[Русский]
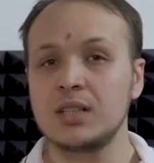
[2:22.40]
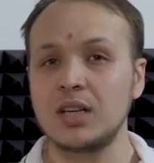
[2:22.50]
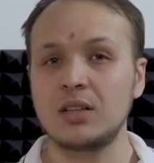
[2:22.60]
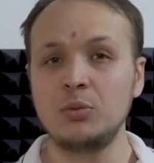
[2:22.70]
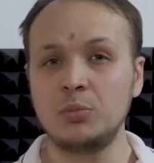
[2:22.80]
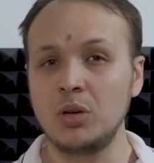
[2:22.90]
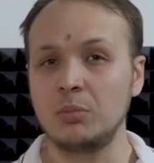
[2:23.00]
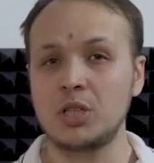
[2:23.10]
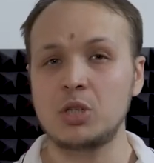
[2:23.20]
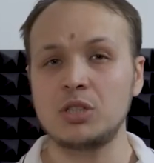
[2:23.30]
как любое
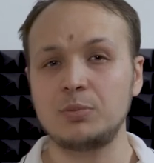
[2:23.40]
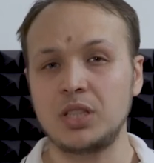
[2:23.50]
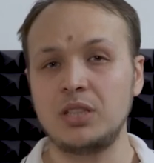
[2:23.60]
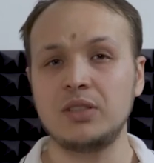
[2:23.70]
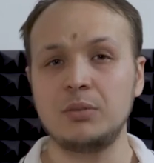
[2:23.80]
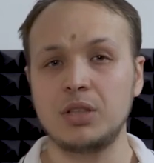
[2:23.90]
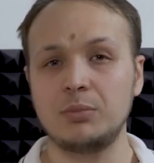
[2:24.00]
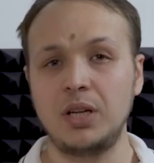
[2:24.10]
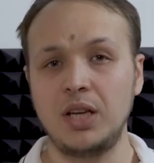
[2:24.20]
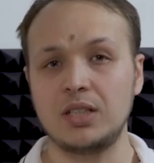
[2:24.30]
большое спортивное
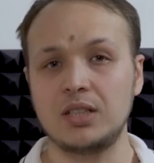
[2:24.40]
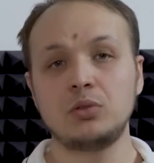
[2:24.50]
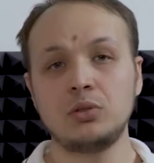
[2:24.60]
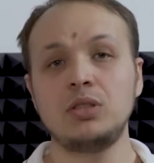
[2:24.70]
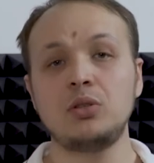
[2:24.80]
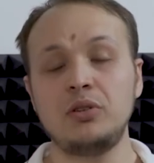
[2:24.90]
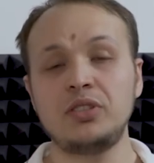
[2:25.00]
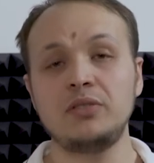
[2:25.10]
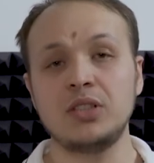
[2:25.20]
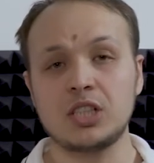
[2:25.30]
мероприятие, турнир
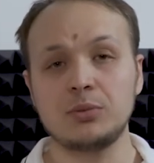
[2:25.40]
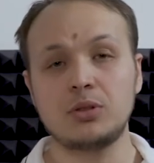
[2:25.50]
UFC в нашем